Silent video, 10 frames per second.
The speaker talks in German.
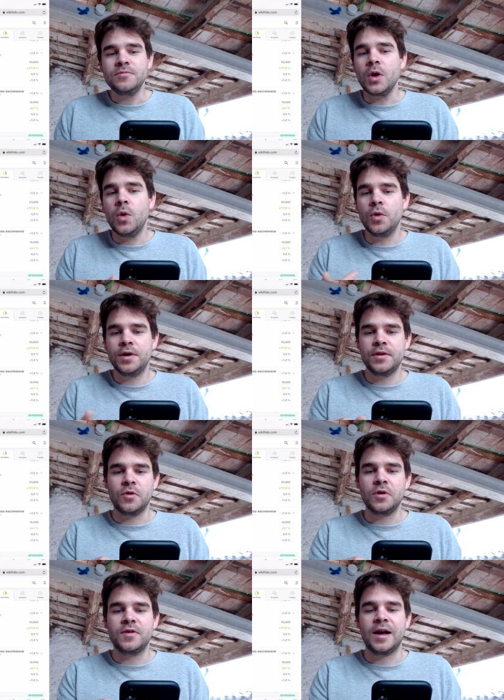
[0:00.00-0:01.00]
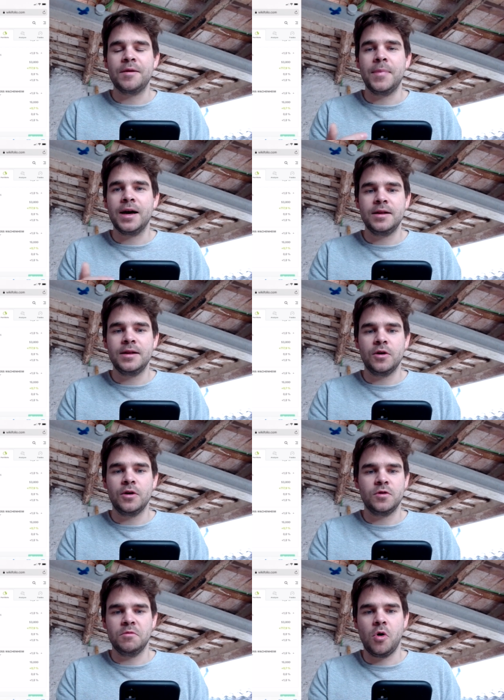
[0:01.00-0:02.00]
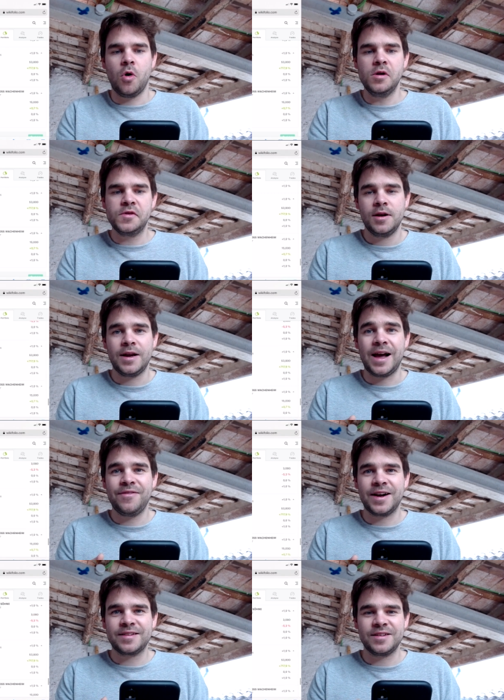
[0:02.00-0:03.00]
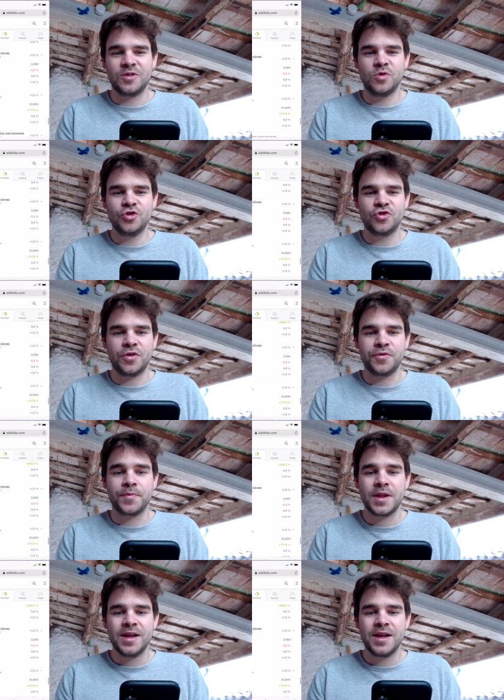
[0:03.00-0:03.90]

Und solche Sachen machen die aus ähm, Holz, nachwachsenden Rohstoffen.